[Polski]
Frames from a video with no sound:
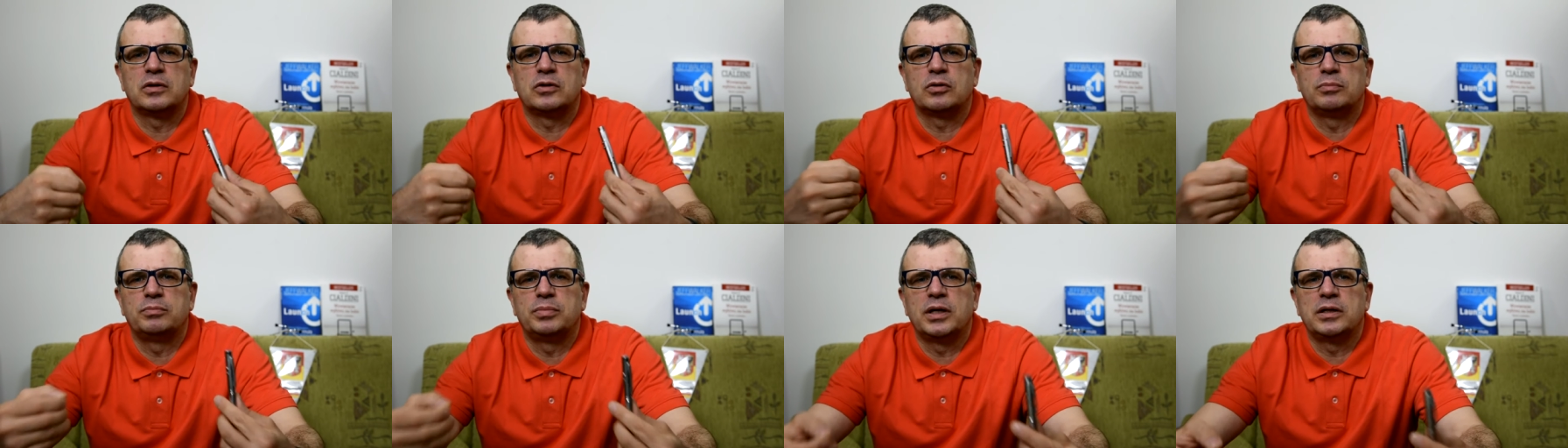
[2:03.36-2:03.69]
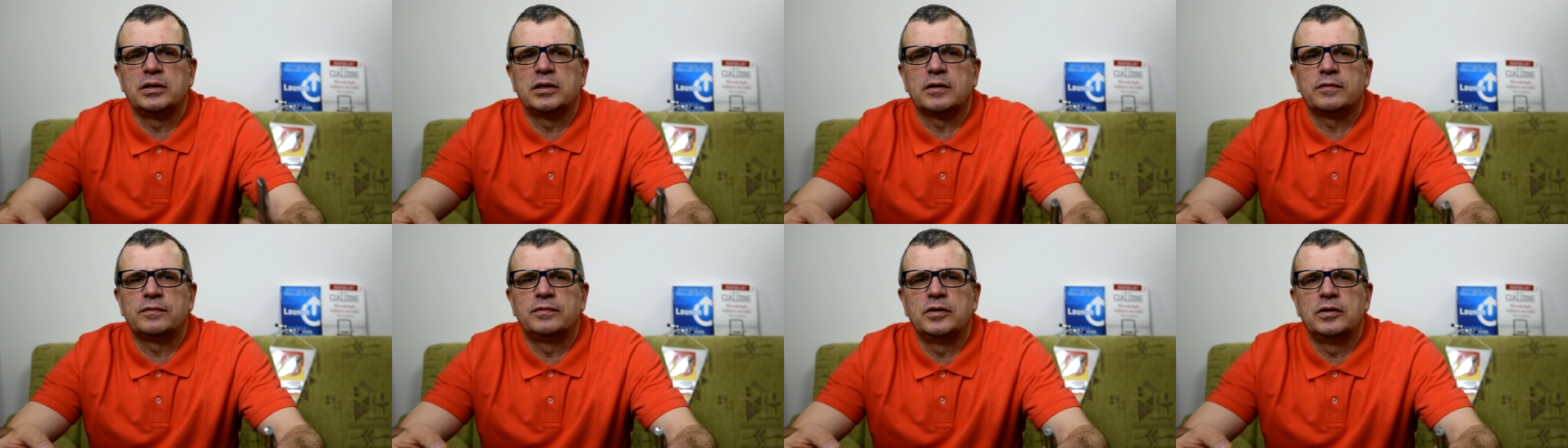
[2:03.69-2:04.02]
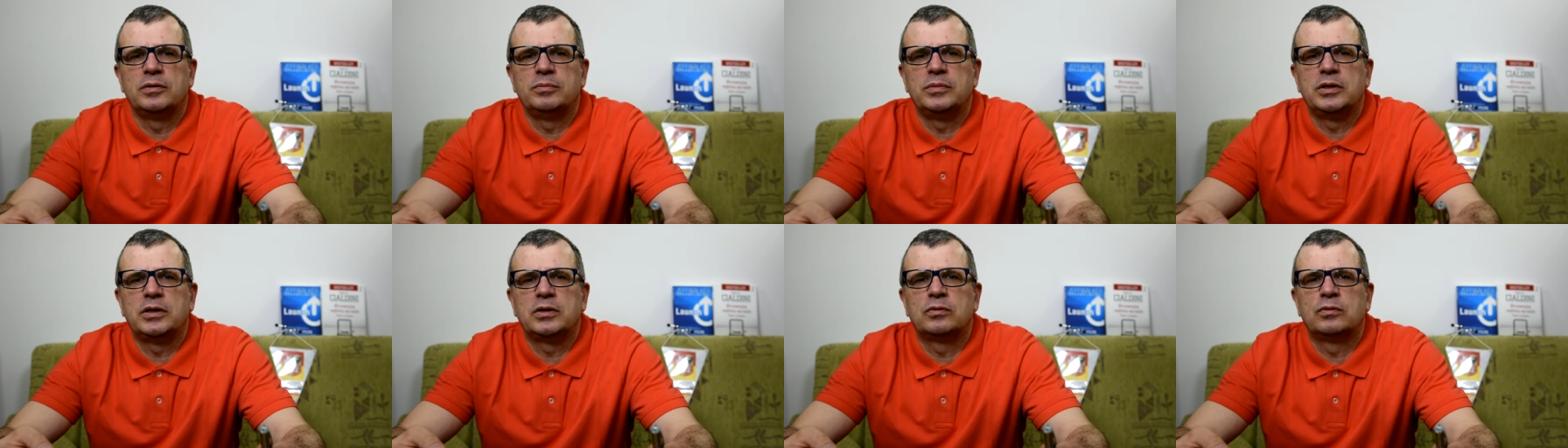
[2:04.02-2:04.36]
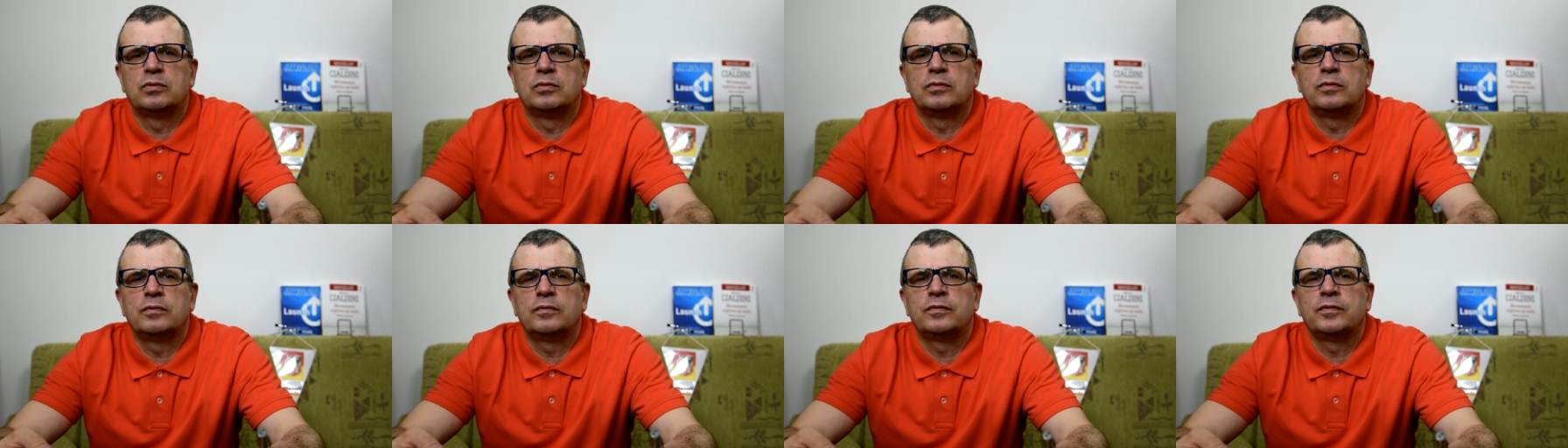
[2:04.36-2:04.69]
robienia
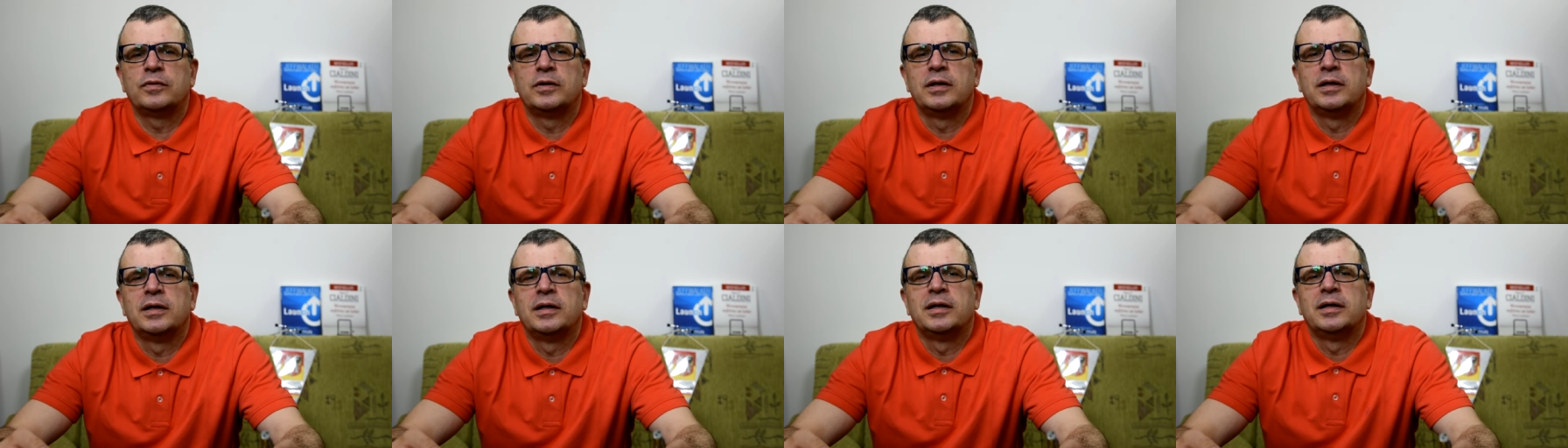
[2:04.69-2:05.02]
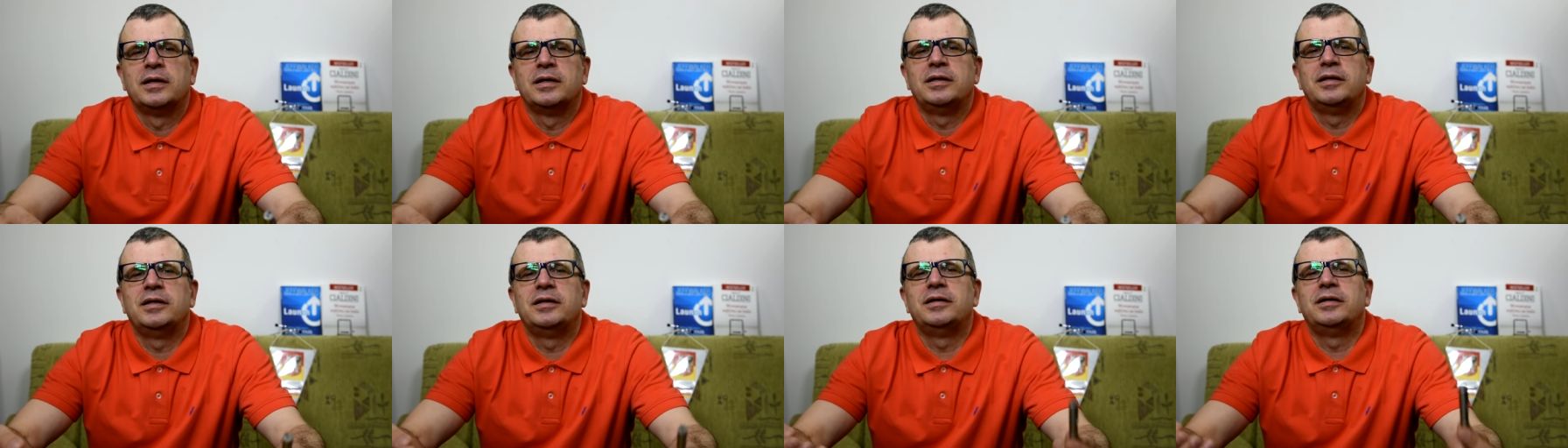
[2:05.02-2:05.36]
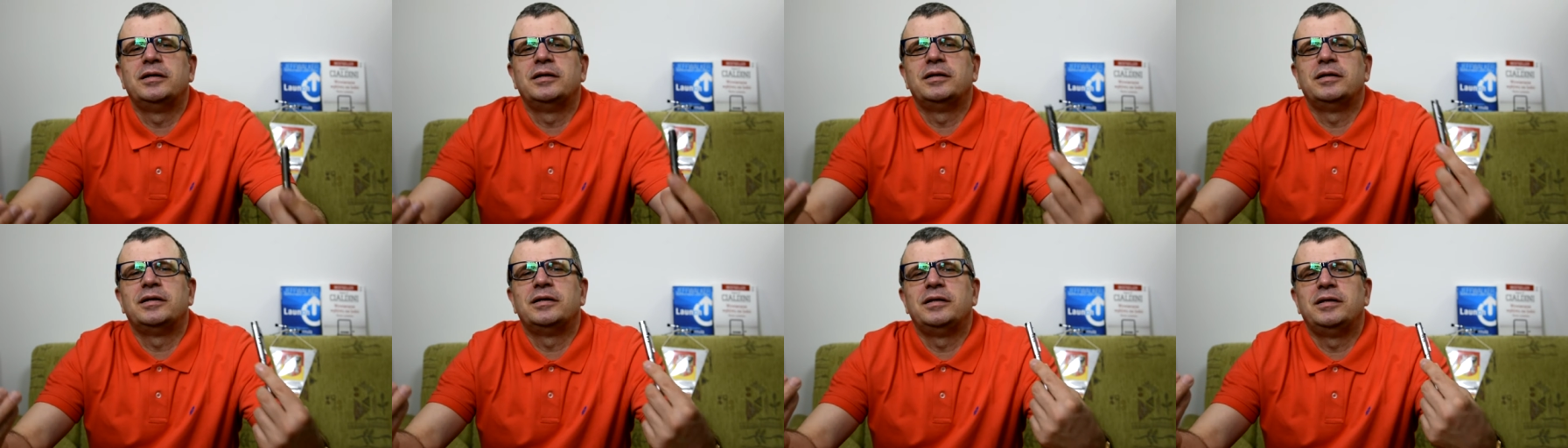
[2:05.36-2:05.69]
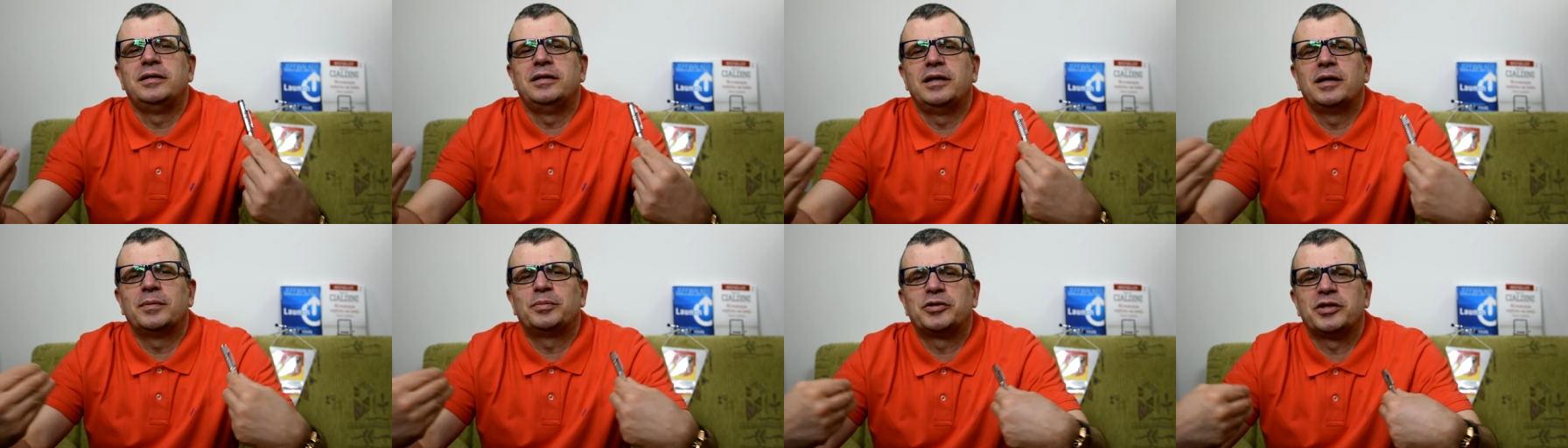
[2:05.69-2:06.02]
filmików i
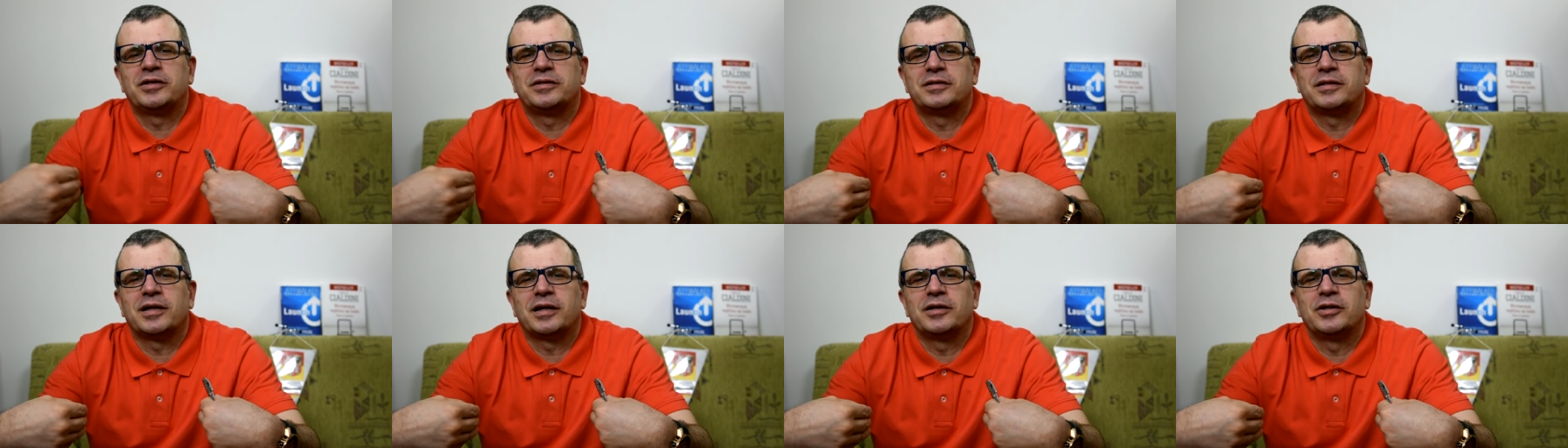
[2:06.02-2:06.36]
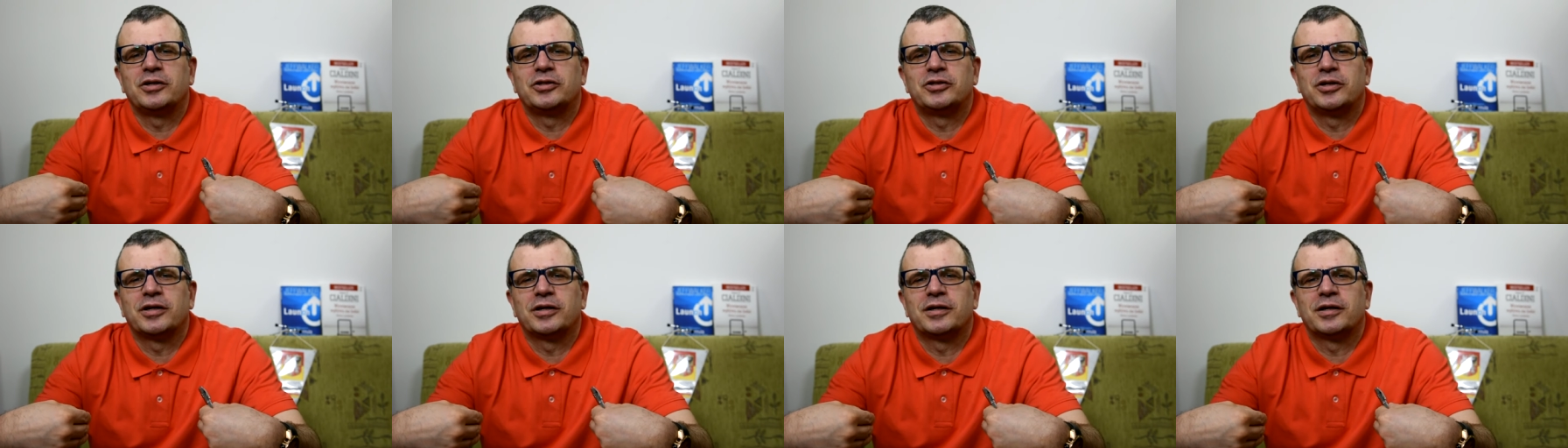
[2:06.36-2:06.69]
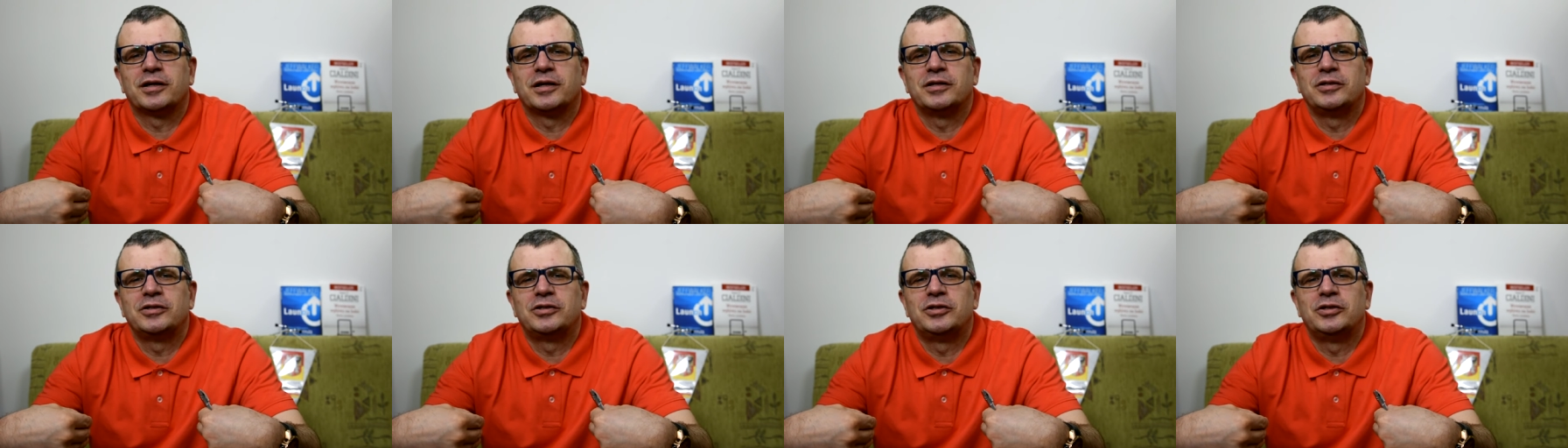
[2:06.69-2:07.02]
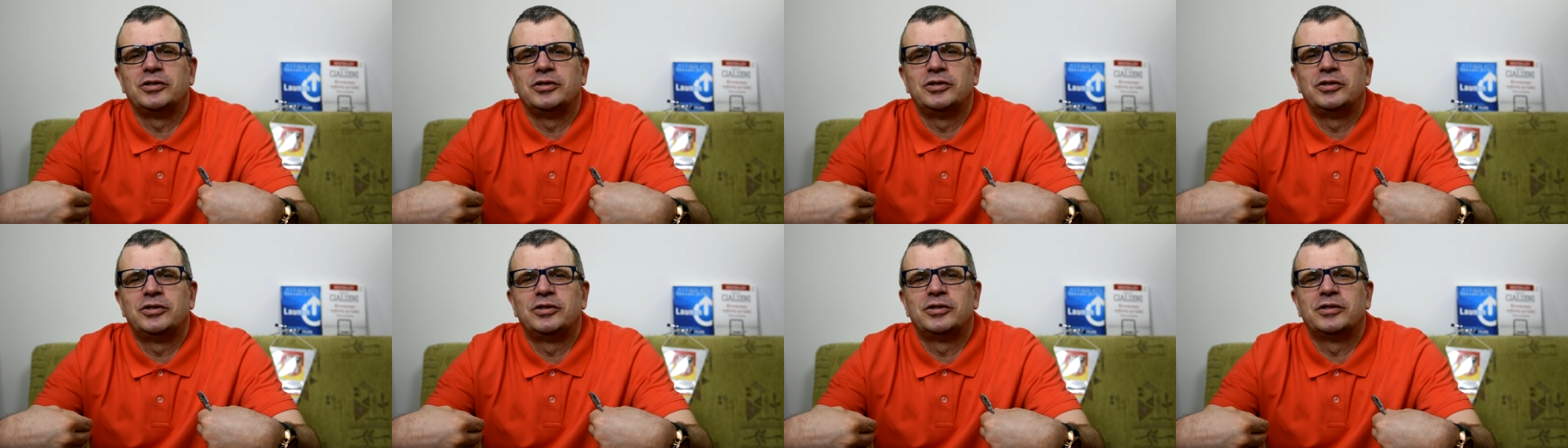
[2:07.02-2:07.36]
nie przestajesz się
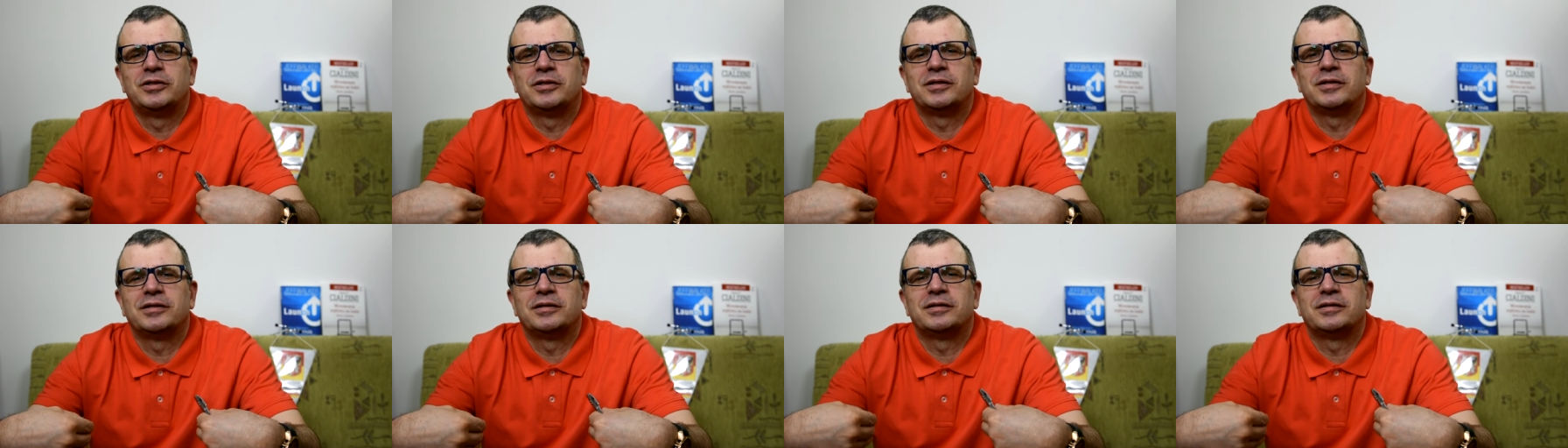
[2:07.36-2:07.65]
kręcić,